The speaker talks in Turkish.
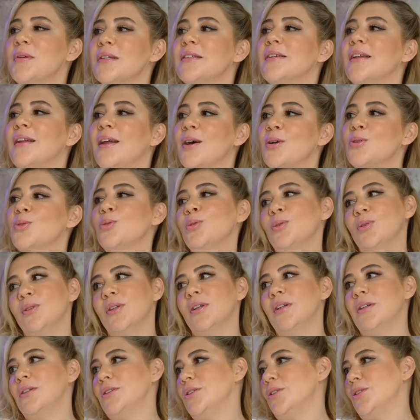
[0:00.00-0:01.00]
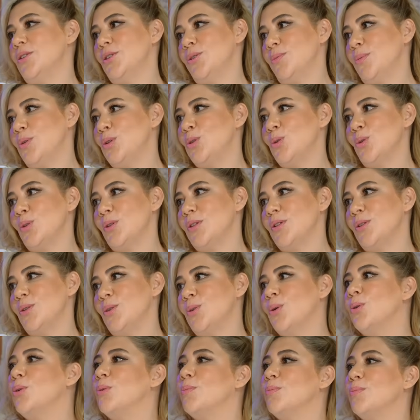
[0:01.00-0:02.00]
mesela şununla da çalışmayı çok
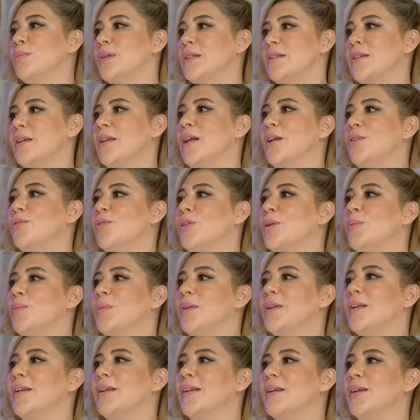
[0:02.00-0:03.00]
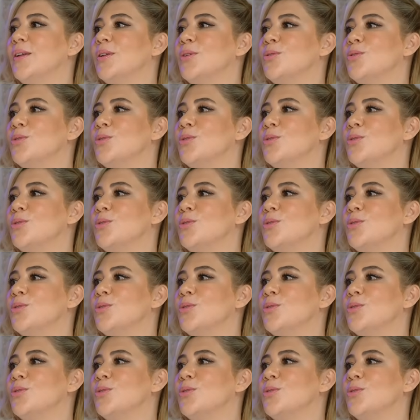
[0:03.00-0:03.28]
istiyorum bir sanat filminde diye